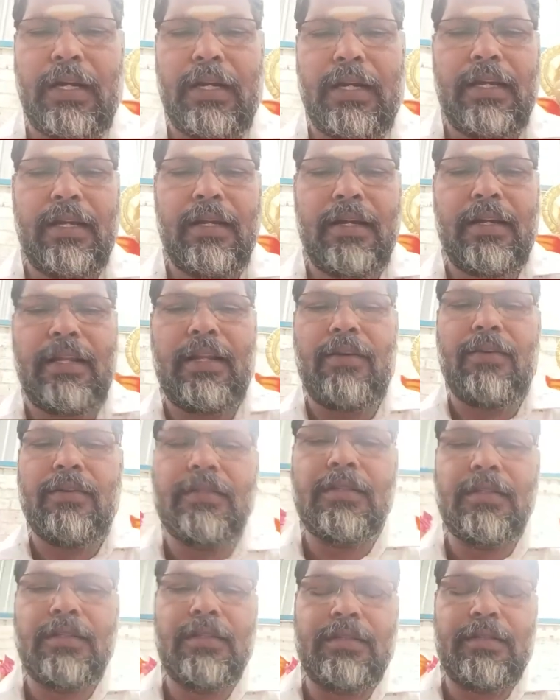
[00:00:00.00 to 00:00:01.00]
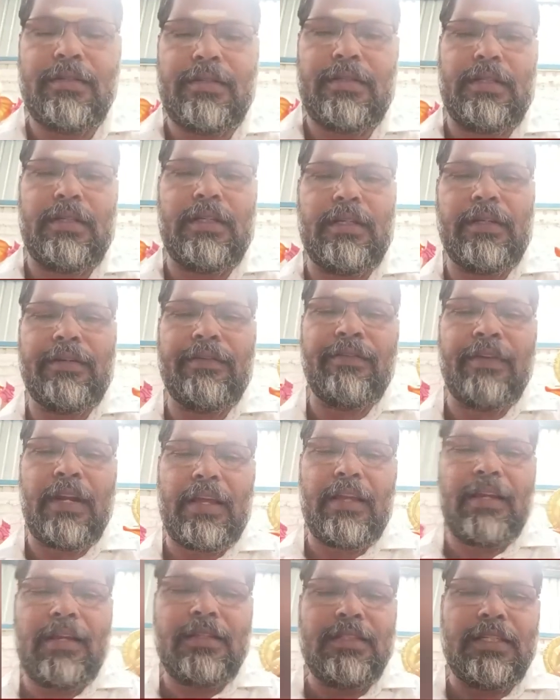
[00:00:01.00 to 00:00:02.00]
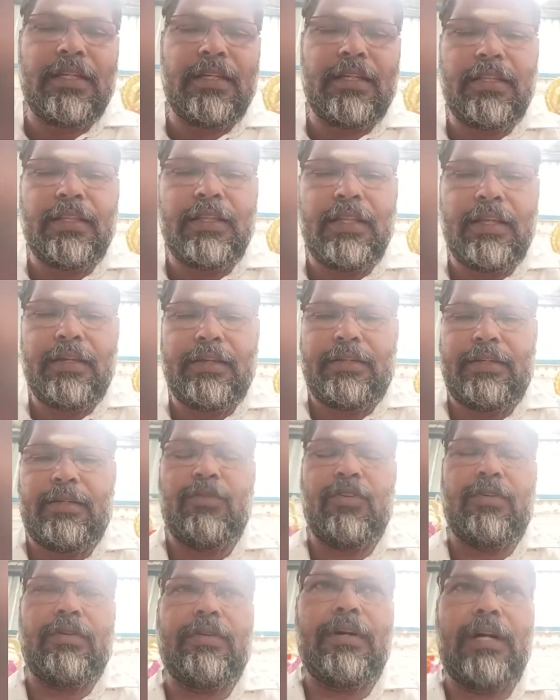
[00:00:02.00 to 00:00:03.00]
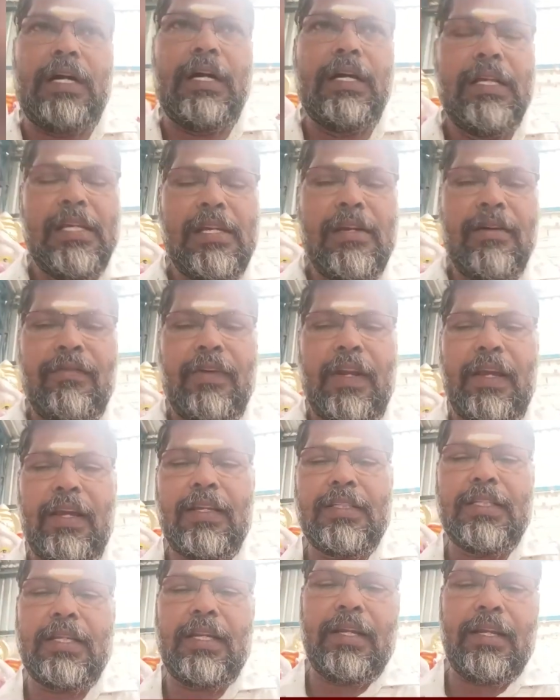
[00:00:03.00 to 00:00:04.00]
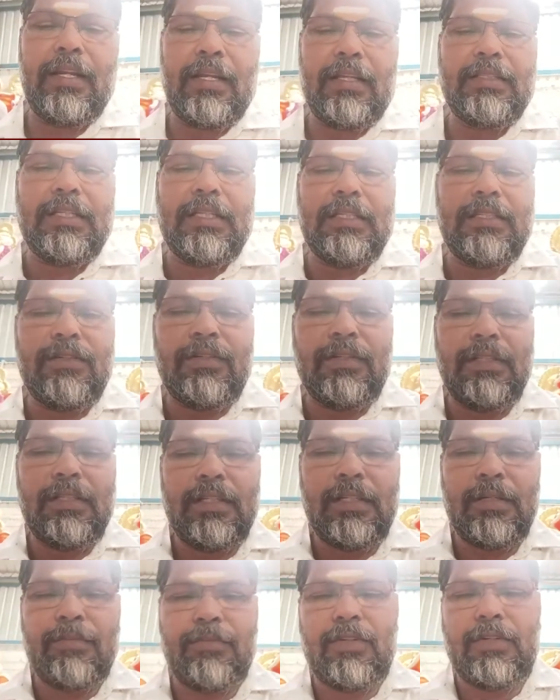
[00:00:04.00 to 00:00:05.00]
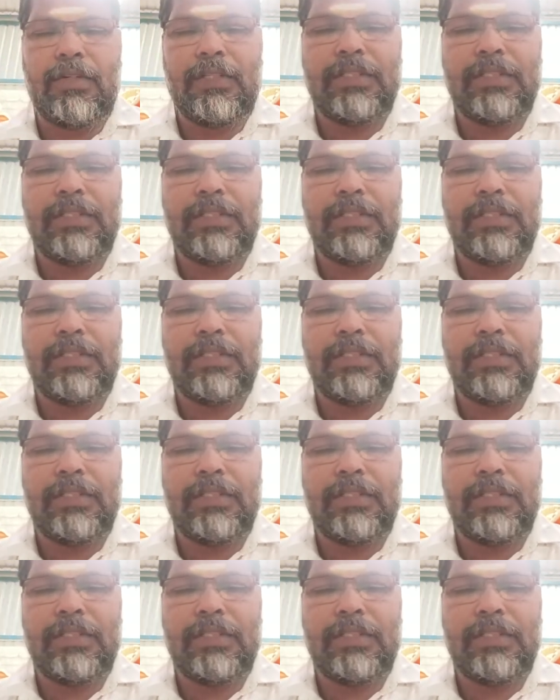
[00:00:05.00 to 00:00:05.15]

காலாங்கரையில் வந்து விநாயகர் செய்கிற இதில் நம்ம விநாயகர் சிலை எல்லாம் செஞ்சு வந்து நம்ம